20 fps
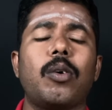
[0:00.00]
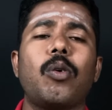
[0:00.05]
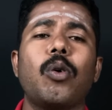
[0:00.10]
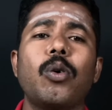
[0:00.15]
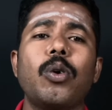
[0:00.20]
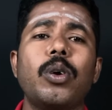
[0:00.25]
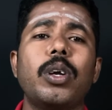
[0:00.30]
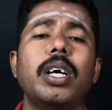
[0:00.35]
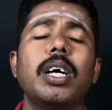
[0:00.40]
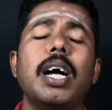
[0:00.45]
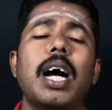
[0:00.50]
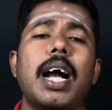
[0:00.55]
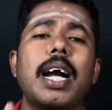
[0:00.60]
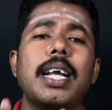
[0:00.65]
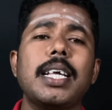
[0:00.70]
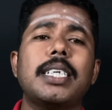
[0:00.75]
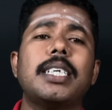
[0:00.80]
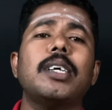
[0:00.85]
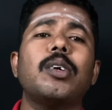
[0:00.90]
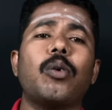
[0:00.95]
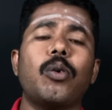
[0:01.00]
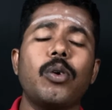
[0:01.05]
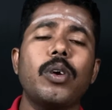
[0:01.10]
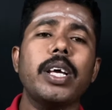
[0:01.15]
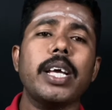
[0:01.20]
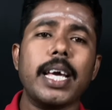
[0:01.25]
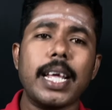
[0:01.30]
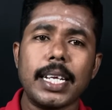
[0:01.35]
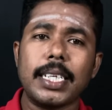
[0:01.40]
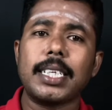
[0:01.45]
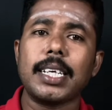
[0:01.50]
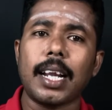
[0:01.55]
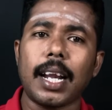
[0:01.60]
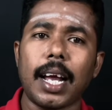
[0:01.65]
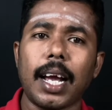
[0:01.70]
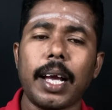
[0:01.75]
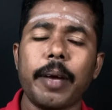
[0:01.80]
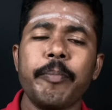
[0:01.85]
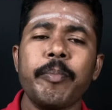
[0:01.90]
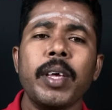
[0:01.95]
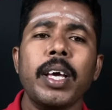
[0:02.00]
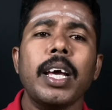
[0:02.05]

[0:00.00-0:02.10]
கொன்று அடித்து கொன்று எரிச்சிடுறாங்க